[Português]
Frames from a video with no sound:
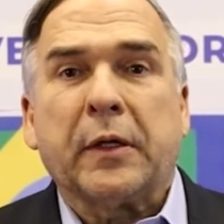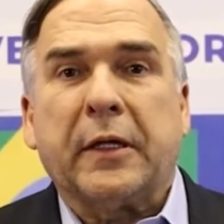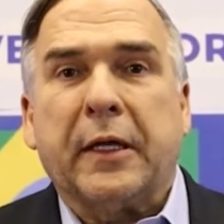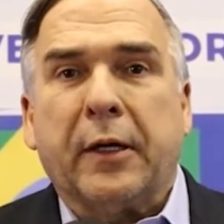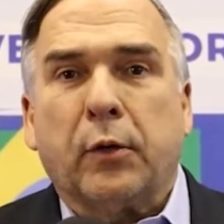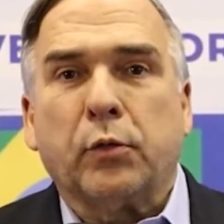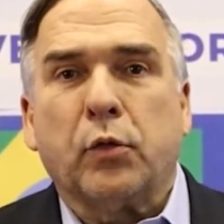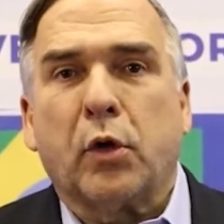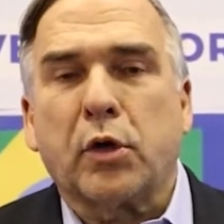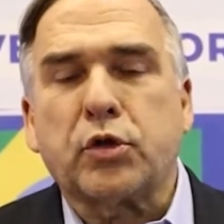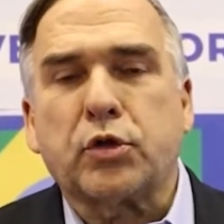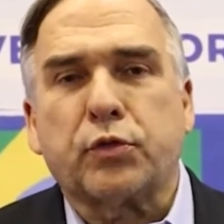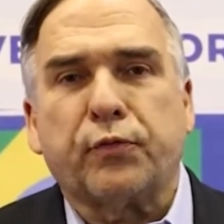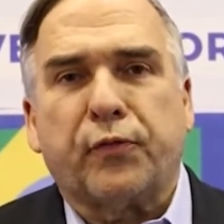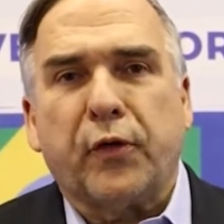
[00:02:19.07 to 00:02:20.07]
que é o
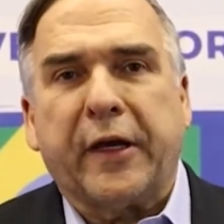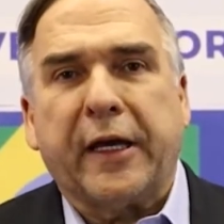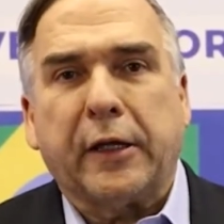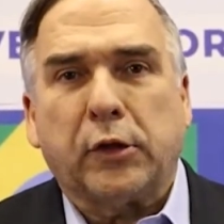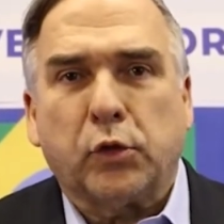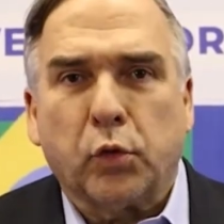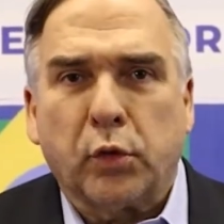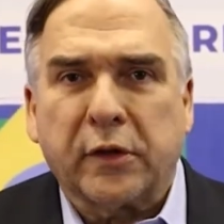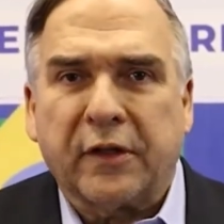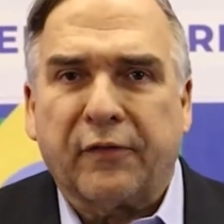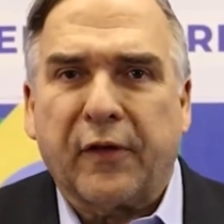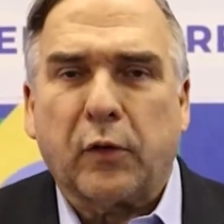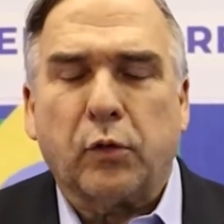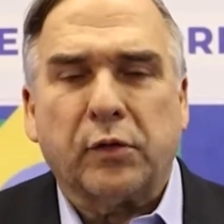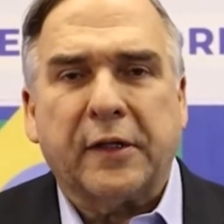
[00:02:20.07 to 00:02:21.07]
nosso, foi reitor da
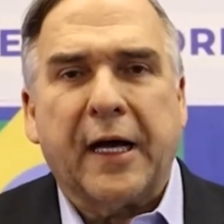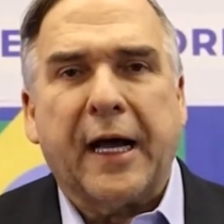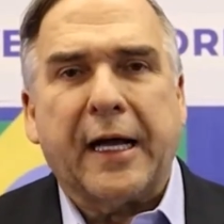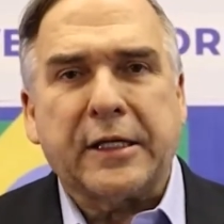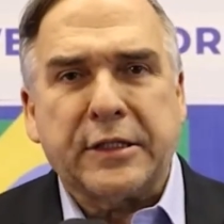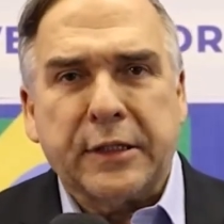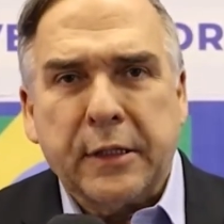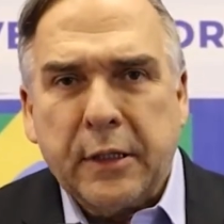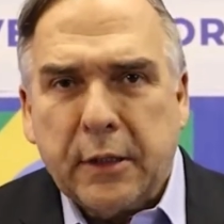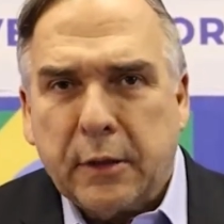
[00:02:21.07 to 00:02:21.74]
faculdade,